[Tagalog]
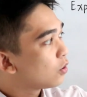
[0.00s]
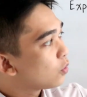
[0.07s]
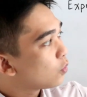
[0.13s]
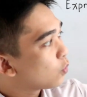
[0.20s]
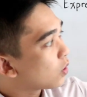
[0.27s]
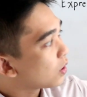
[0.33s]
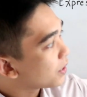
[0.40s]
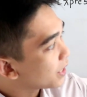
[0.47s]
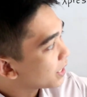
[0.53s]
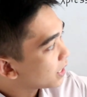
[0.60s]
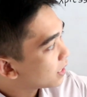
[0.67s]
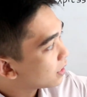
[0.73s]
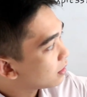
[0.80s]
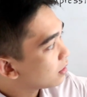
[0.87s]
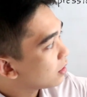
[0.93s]

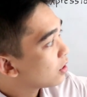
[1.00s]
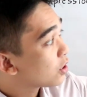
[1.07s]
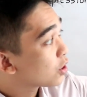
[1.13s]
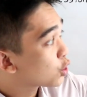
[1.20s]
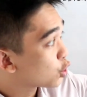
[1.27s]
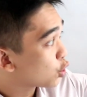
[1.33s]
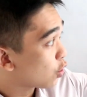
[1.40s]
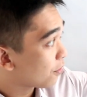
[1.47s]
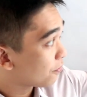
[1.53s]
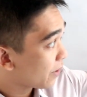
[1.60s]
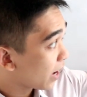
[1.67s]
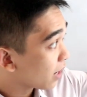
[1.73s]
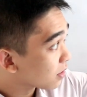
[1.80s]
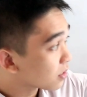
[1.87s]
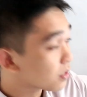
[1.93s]
wherein q of
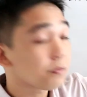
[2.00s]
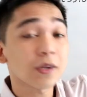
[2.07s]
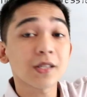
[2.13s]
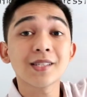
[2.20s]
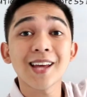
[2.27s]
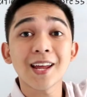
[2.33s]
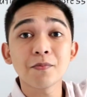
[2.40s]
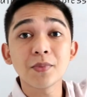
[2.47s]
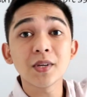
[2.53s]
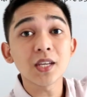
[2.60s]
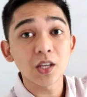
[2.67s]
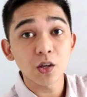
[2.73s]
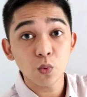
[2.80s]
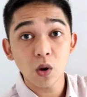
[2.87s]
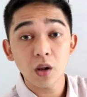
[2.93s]
x must not be
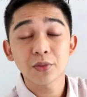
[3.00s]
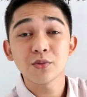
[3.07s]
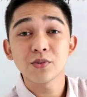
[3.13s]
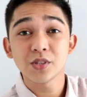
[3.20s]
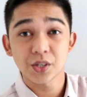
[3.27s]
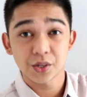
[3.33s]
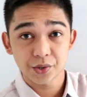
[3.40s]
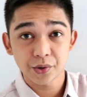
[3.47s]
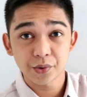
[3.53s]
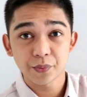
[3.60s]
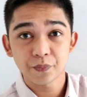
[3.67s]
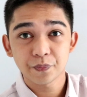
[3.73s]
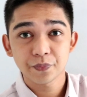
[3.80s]
equal to 0.